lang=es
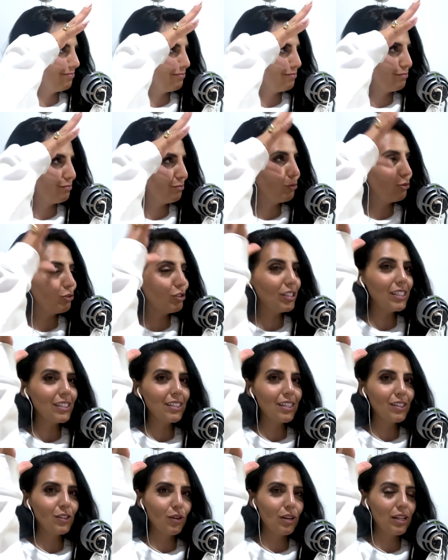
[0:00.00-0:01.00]
muchas
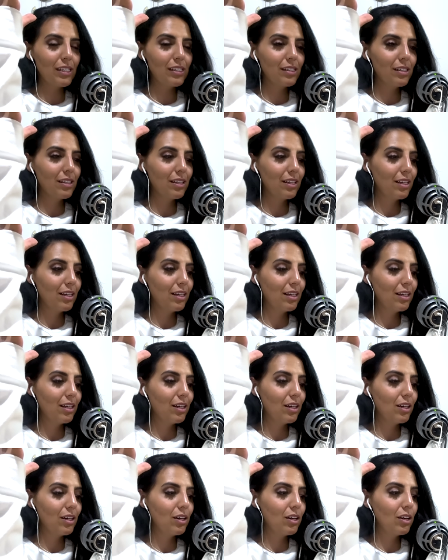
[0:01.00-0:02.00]
razones.
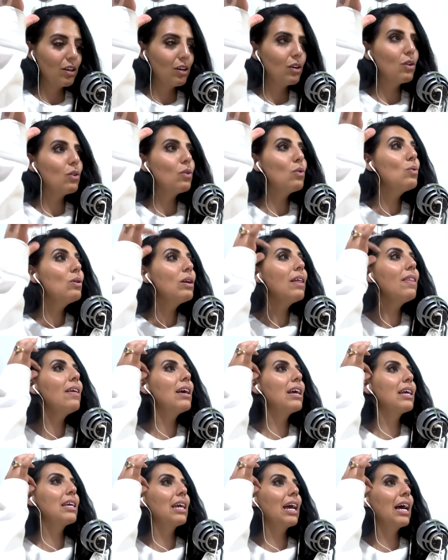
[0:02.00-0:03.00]
Una de
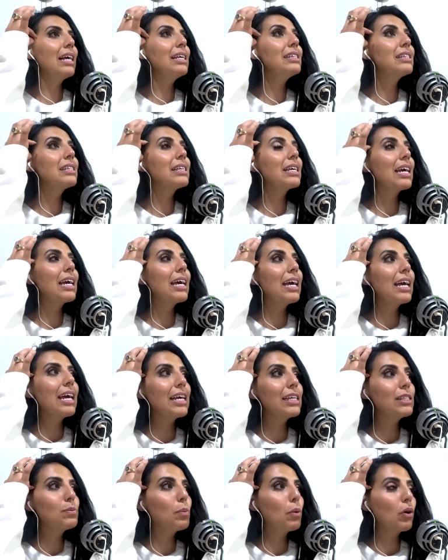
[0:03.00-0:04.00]
ellas
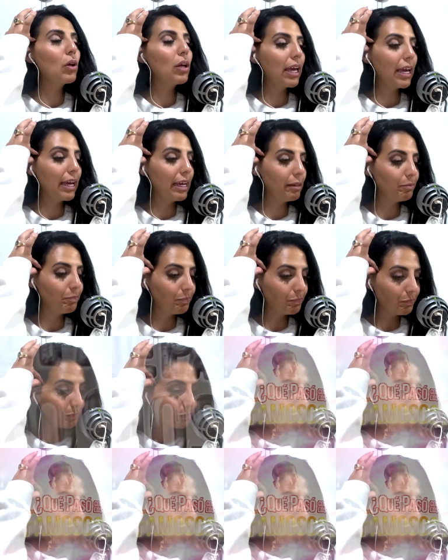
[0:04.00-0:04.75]
es porque